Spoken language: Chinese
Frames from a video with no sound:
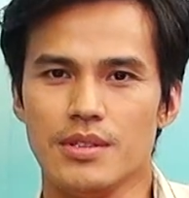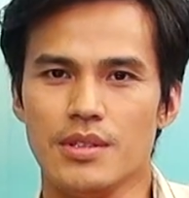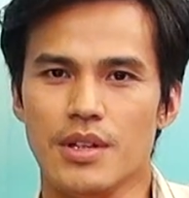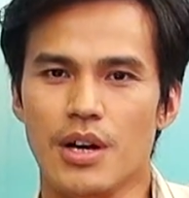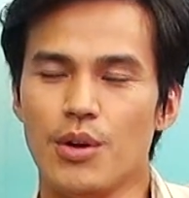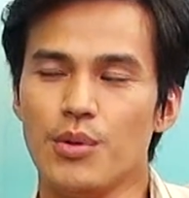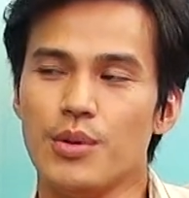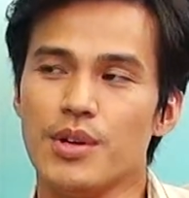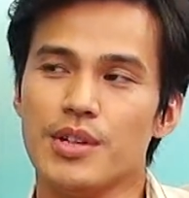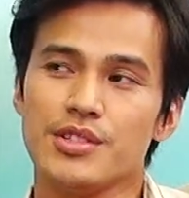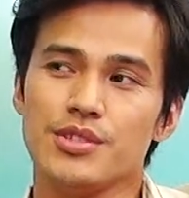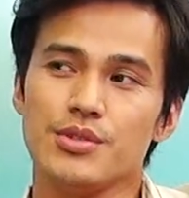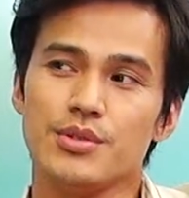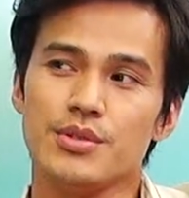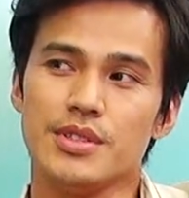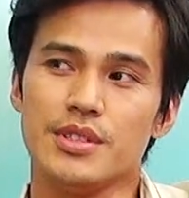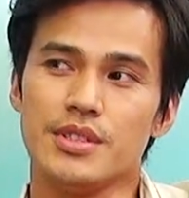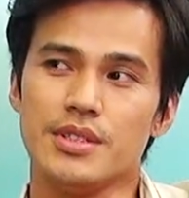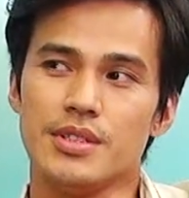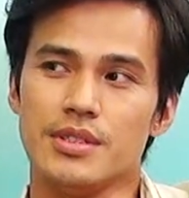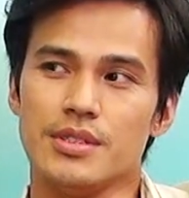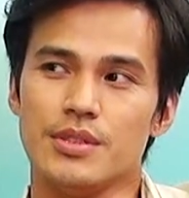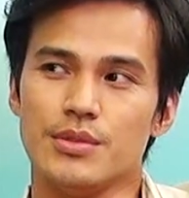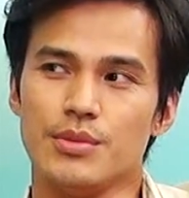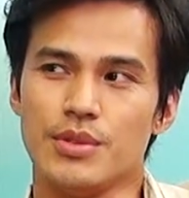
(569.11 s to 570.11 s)
阿花是我
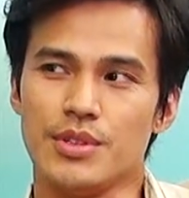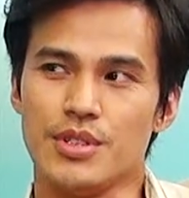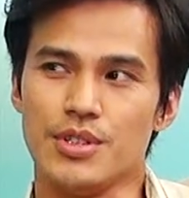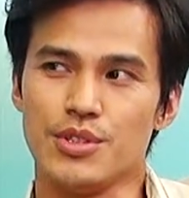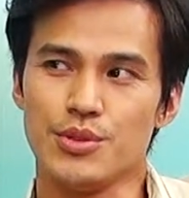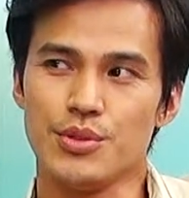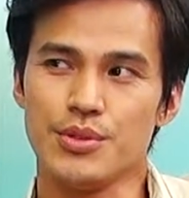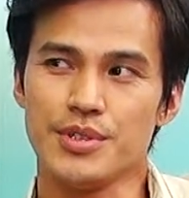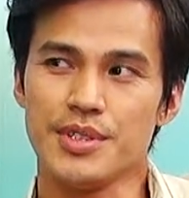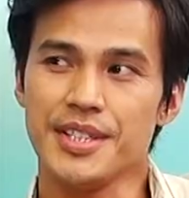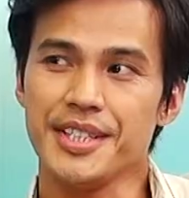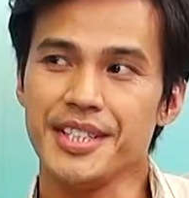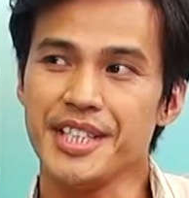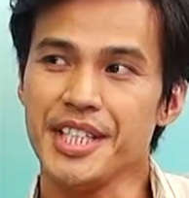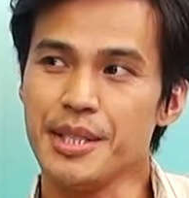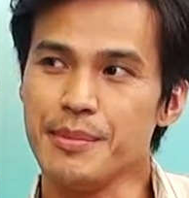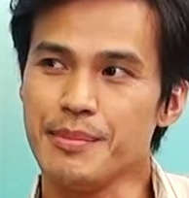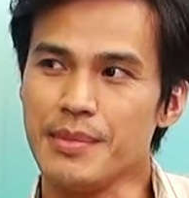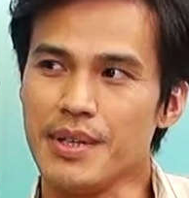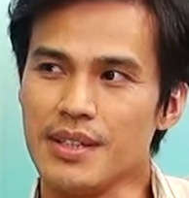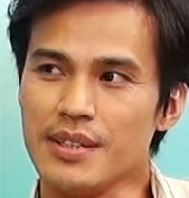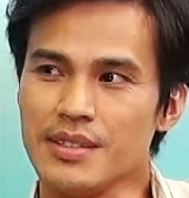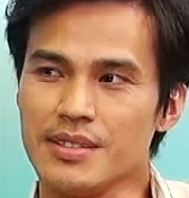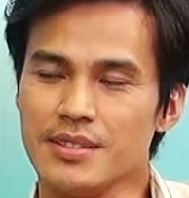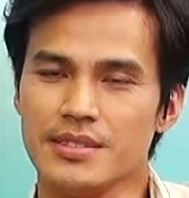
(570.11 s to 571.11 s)
的我的出生地
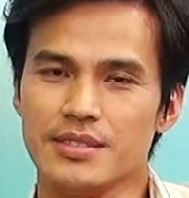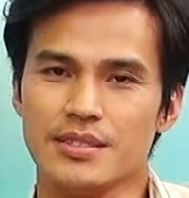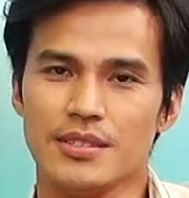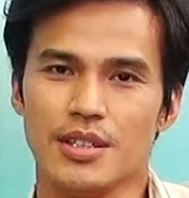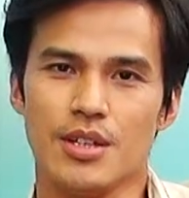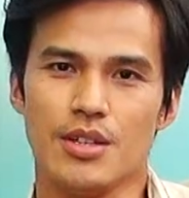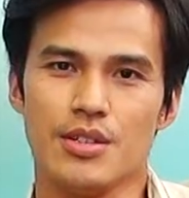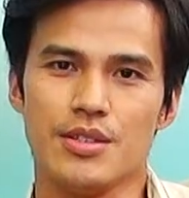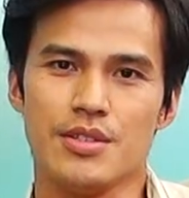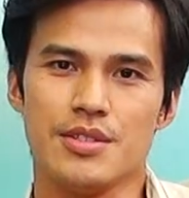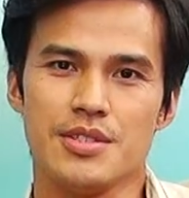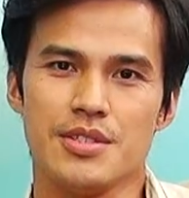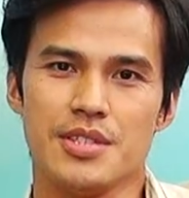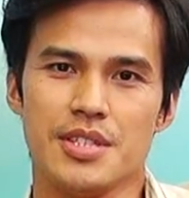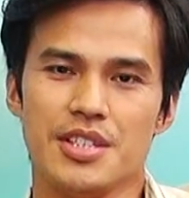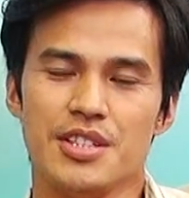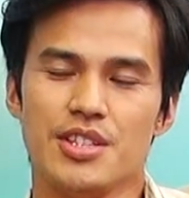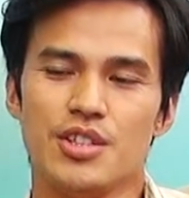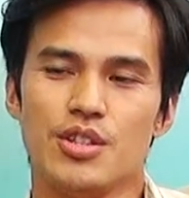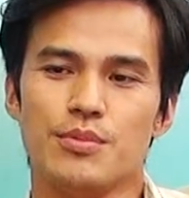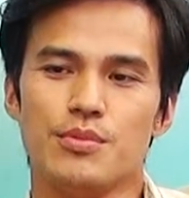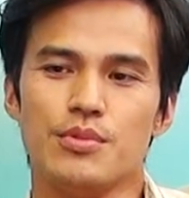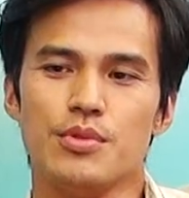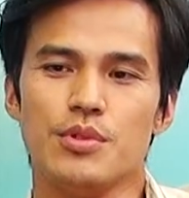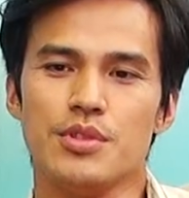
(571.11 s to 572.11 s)
嘛，然后青
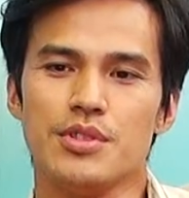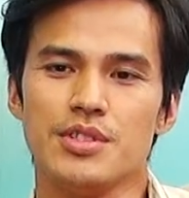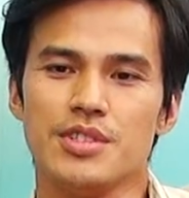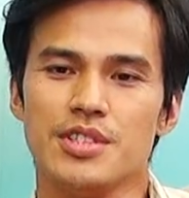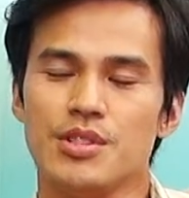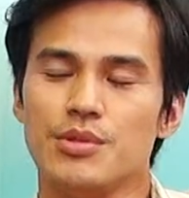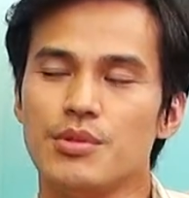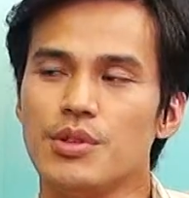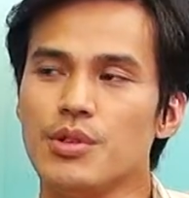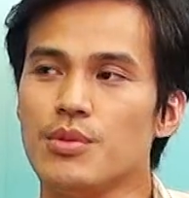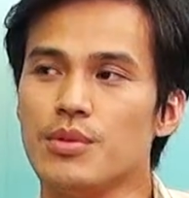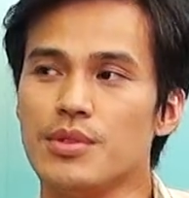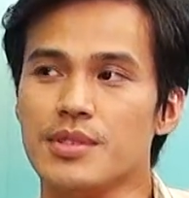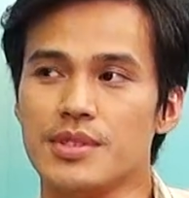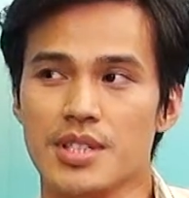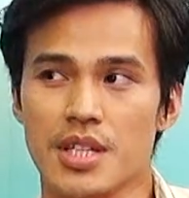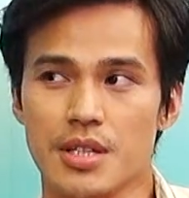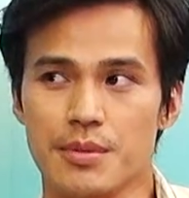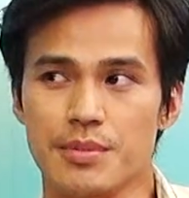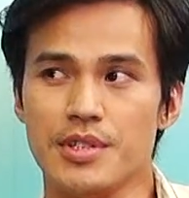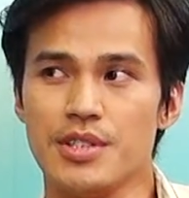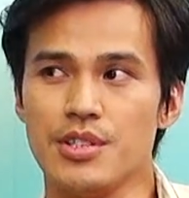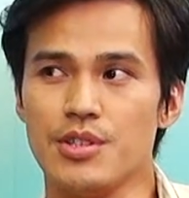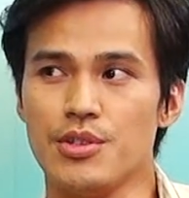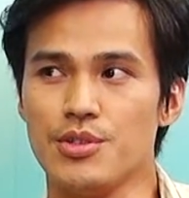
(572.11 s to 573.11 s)
牛部落是因为我
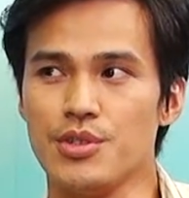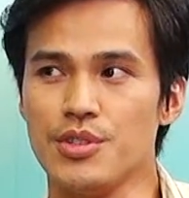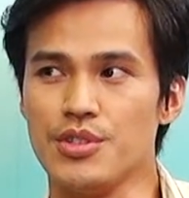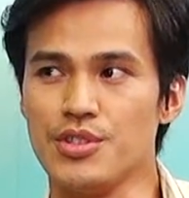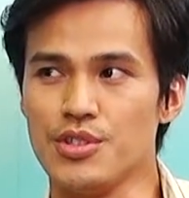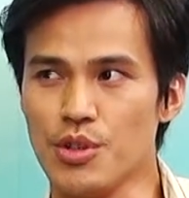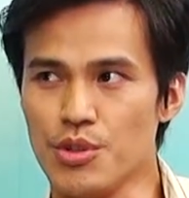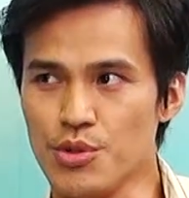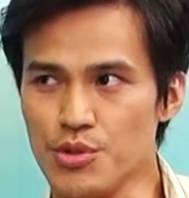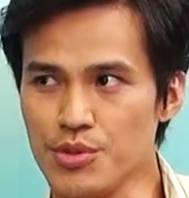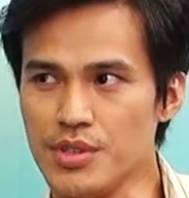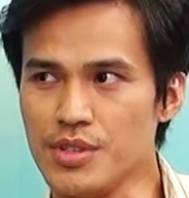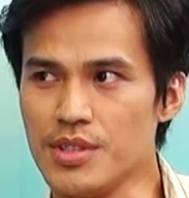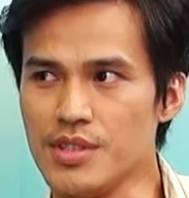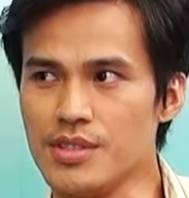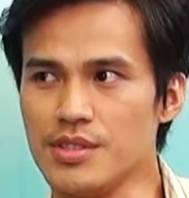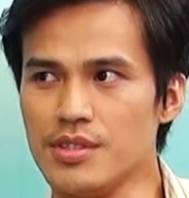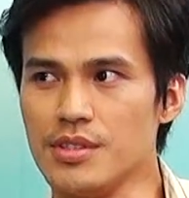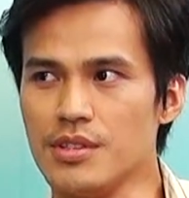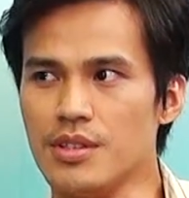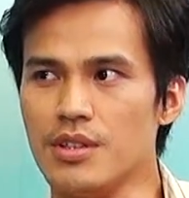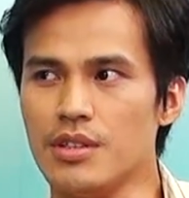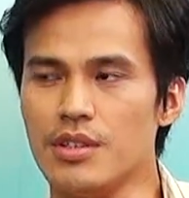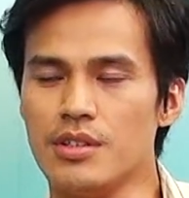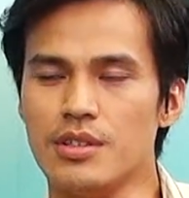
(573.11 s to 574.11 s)
在片有去受训的
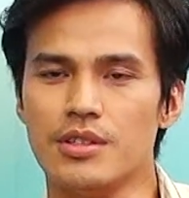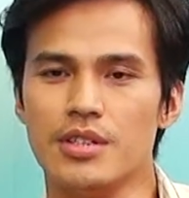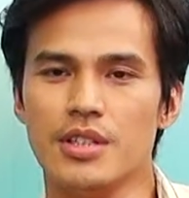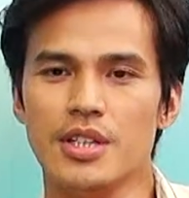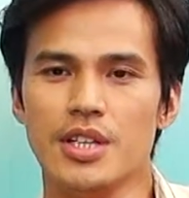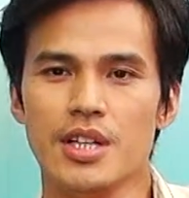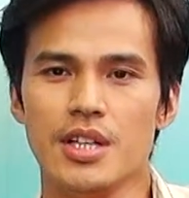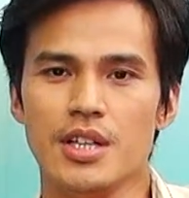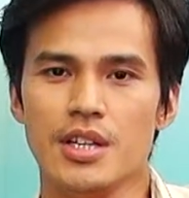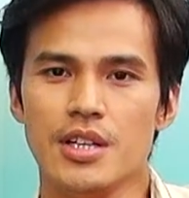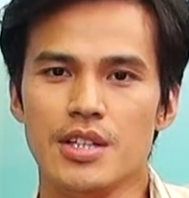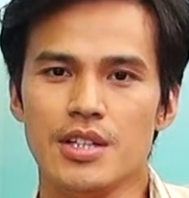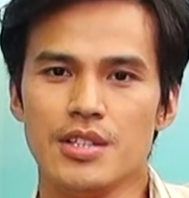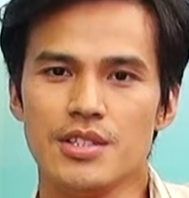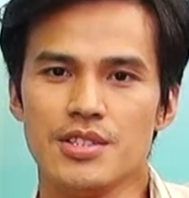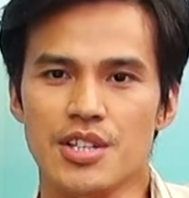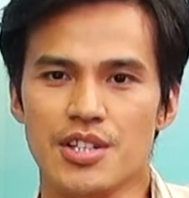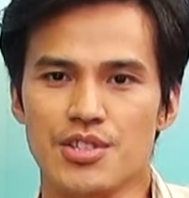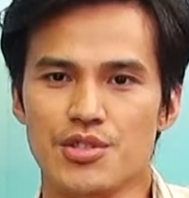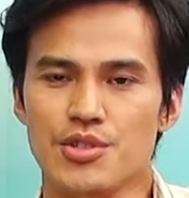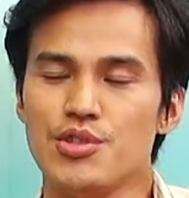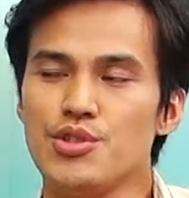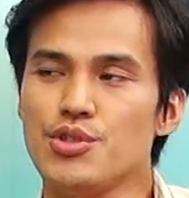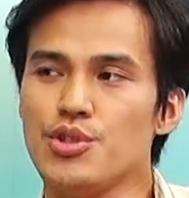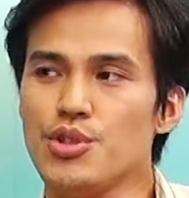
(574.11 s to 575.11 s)
时候，
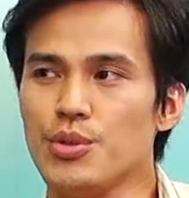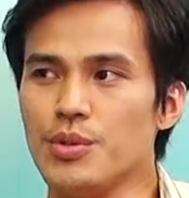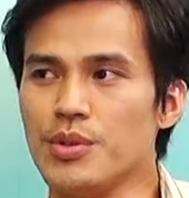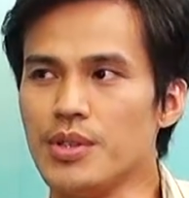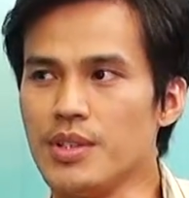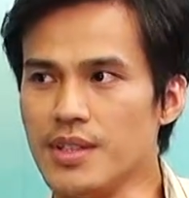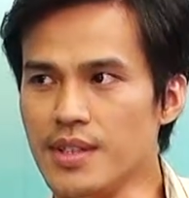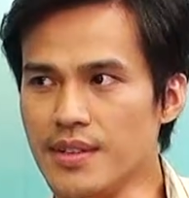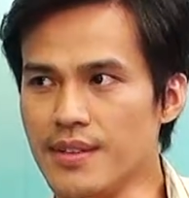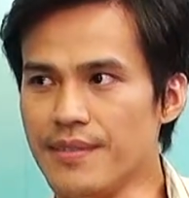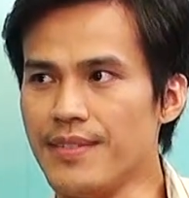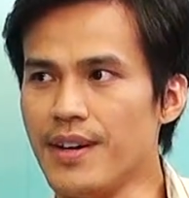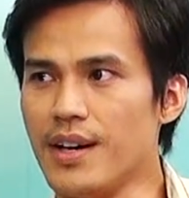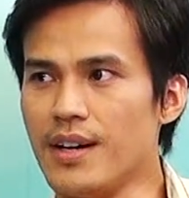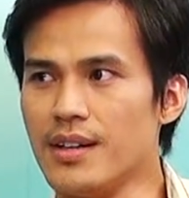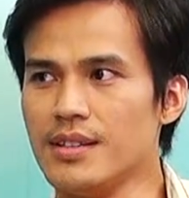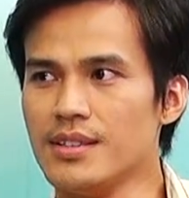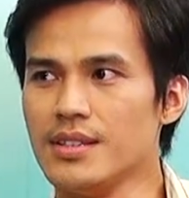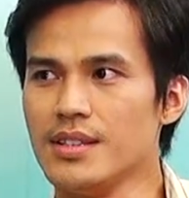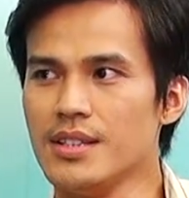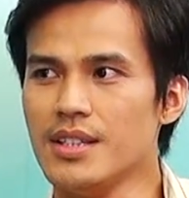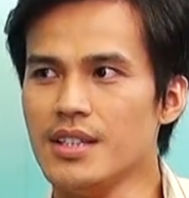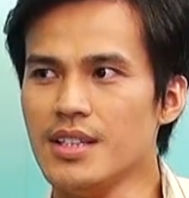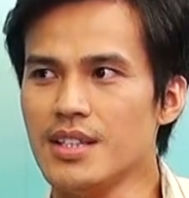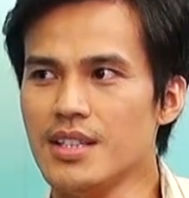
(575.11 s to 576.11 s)
曾经去过的地方，
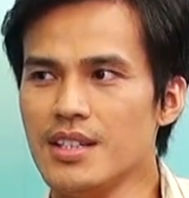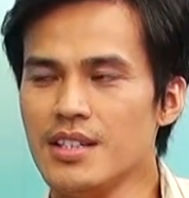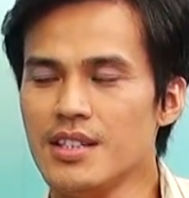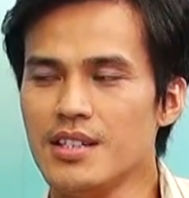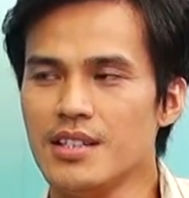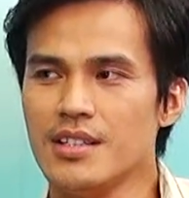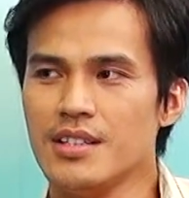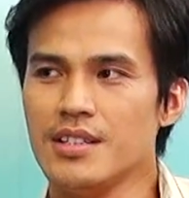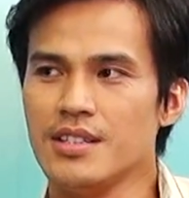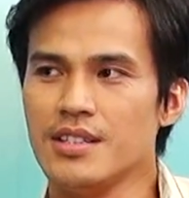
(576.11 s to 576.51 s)
嗯哼，